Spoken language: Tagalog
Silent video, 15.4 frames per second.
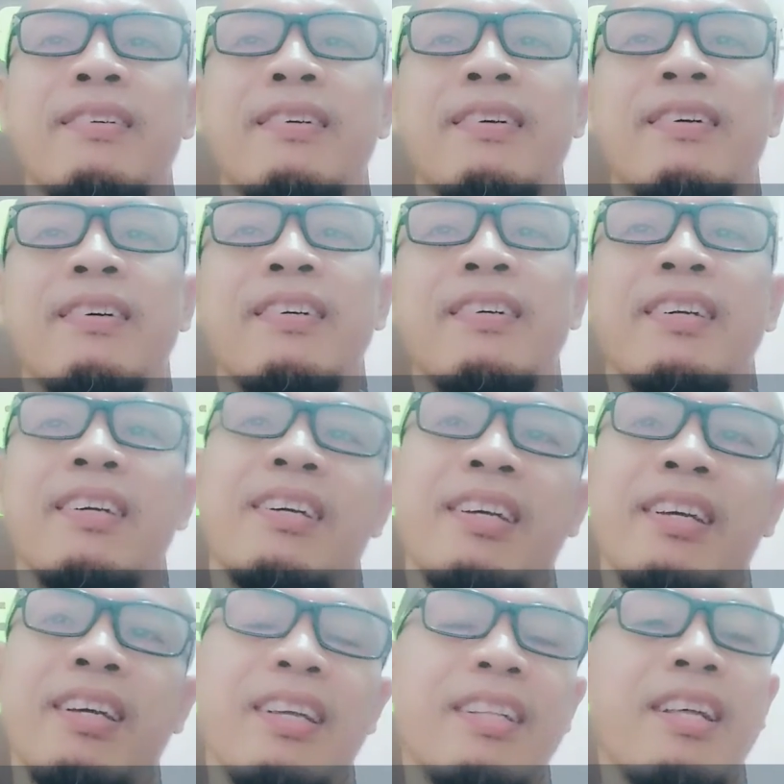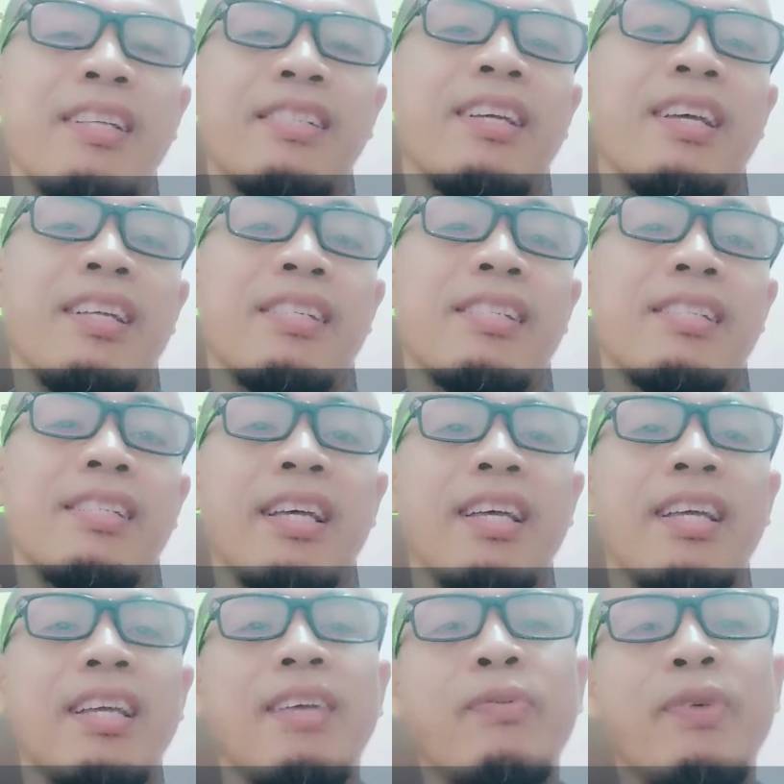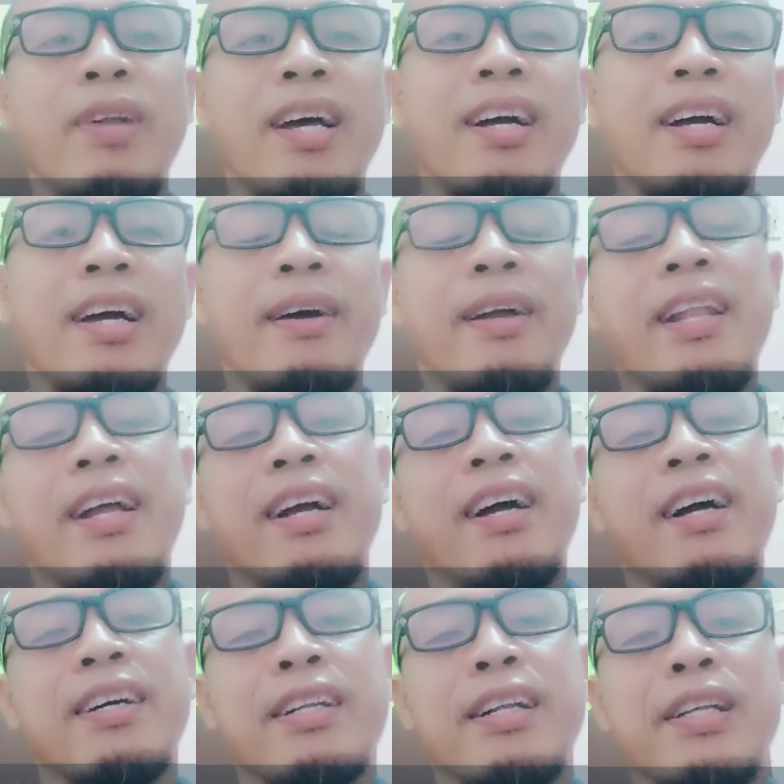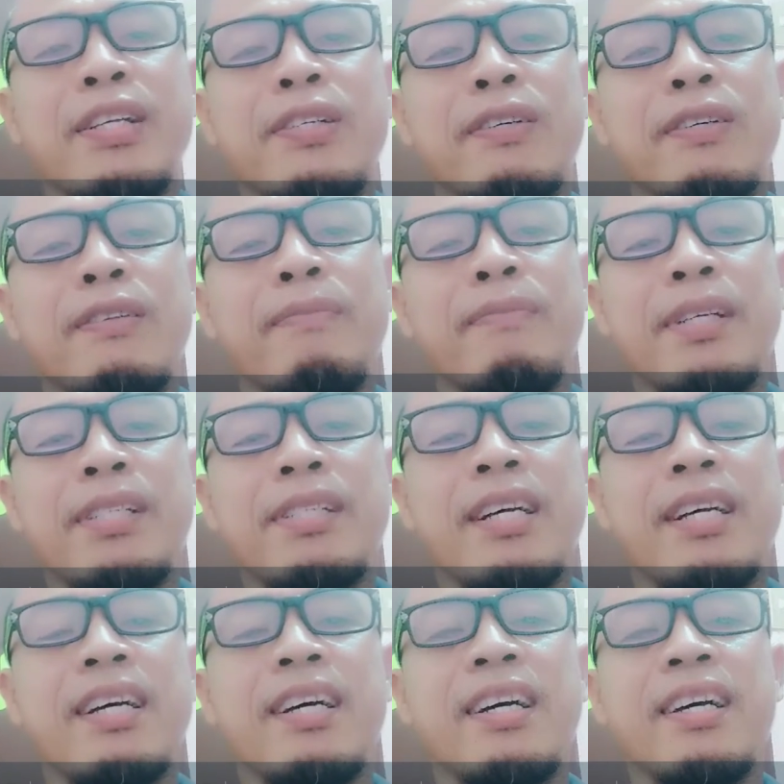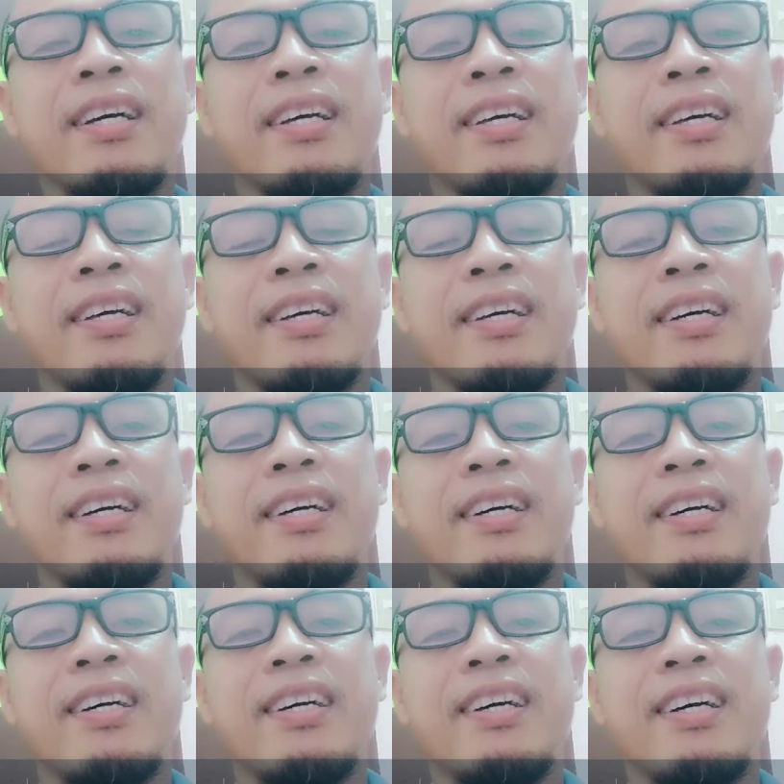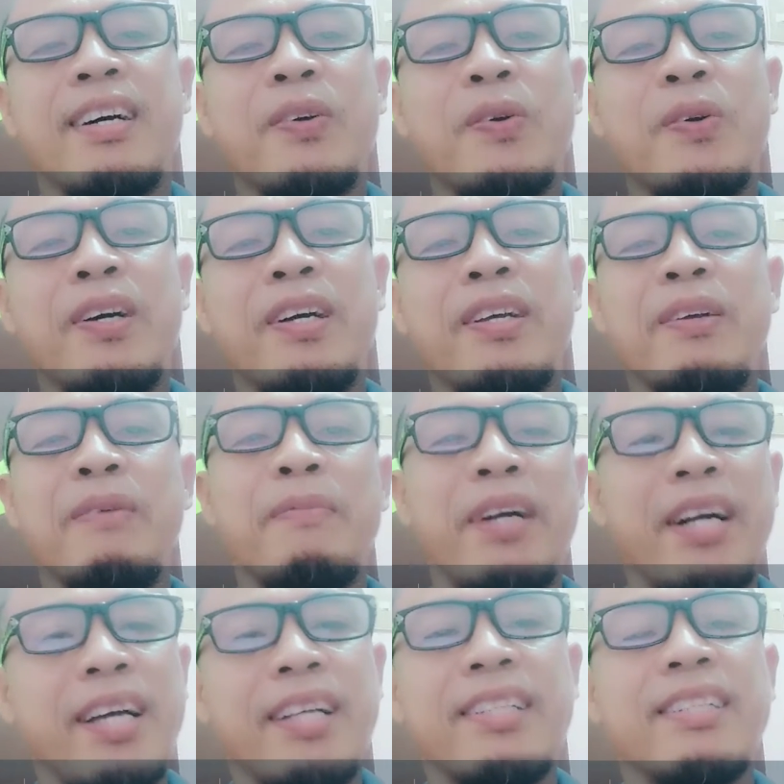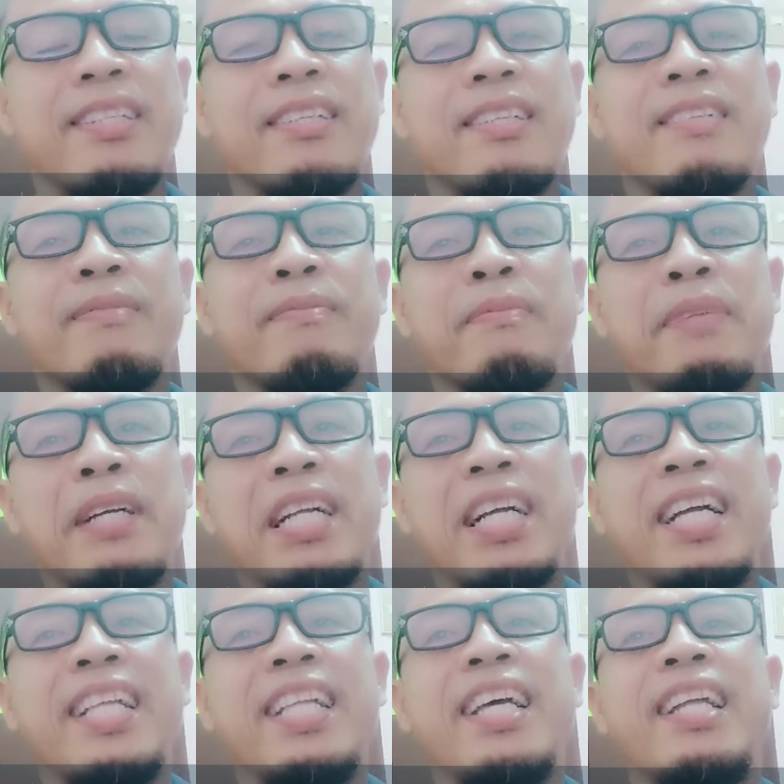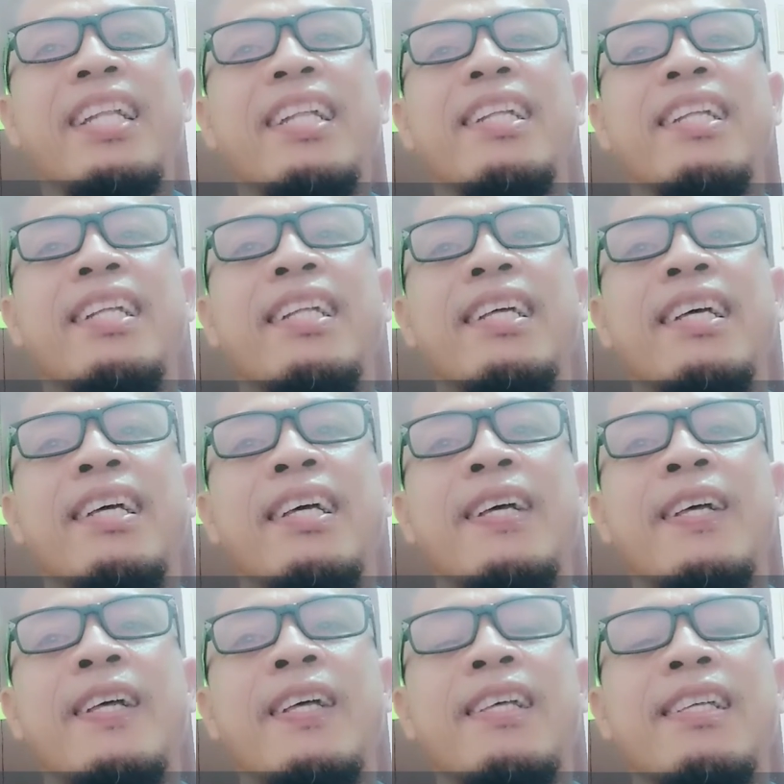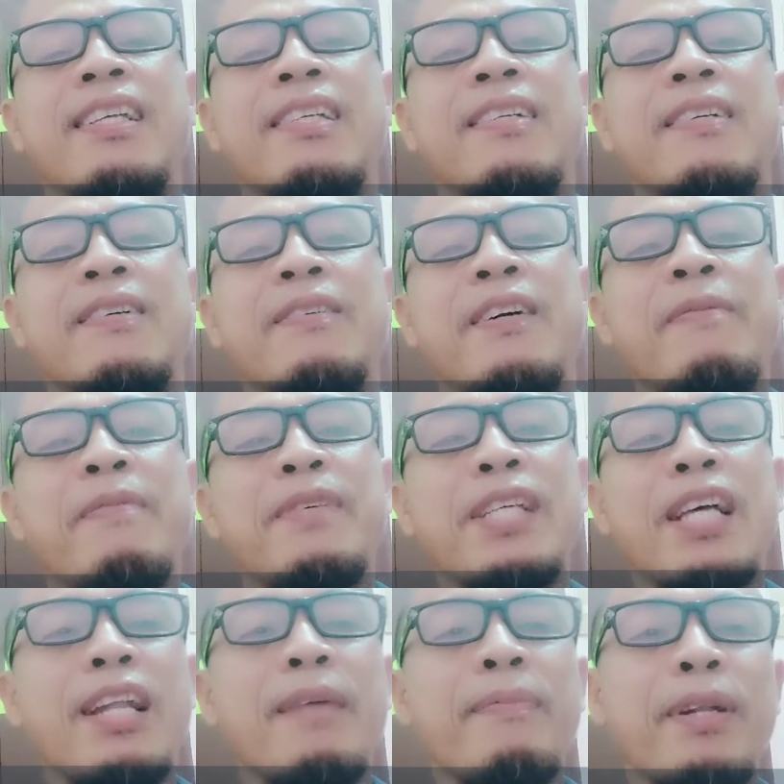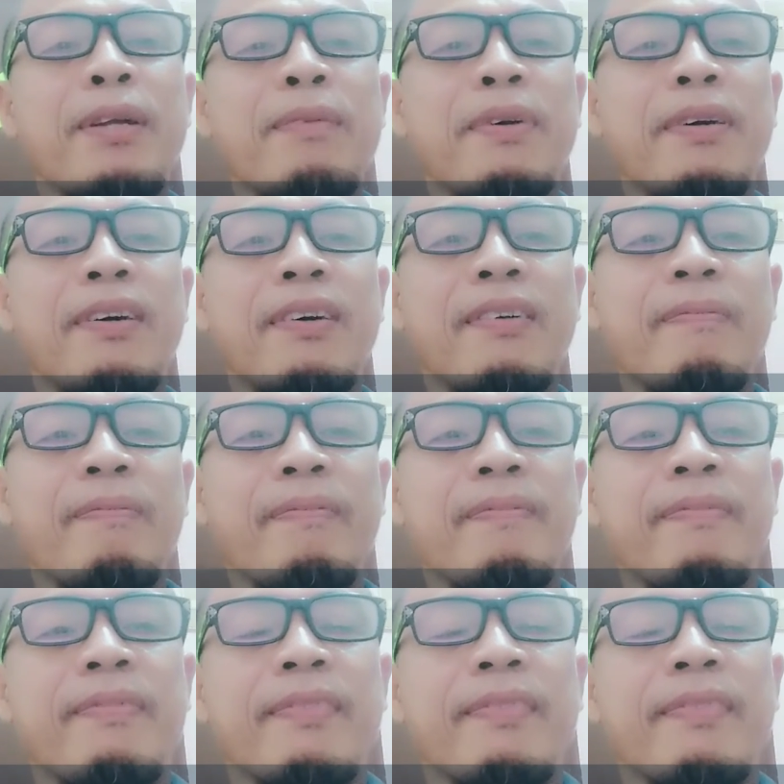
So, in that sense, ay walang halaga ang relasyon. Basta uh, ako ay umangat. Parang ganyan. So, club? ano po?